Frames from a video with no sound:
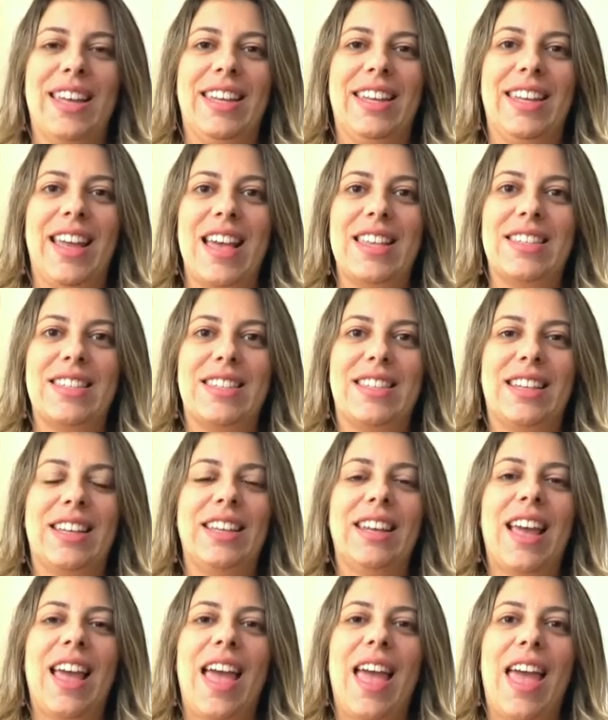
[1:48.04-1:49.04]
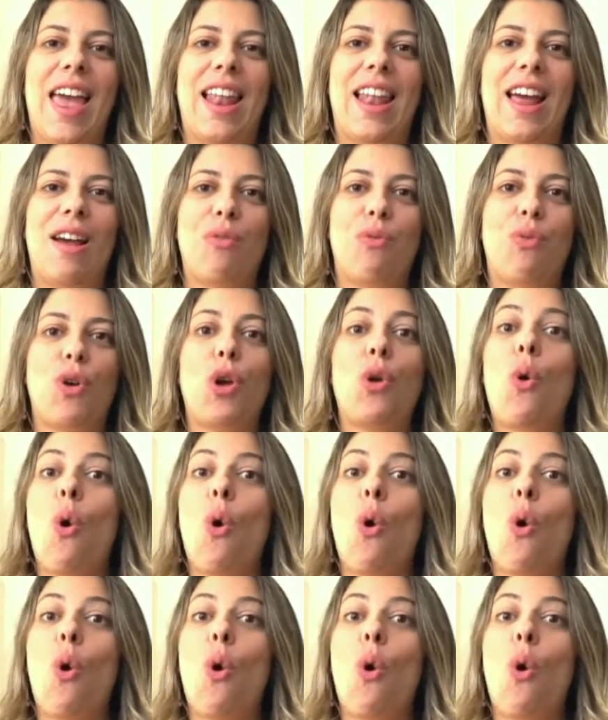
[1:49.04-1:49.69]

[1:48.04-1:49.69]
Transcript: E assim ela foi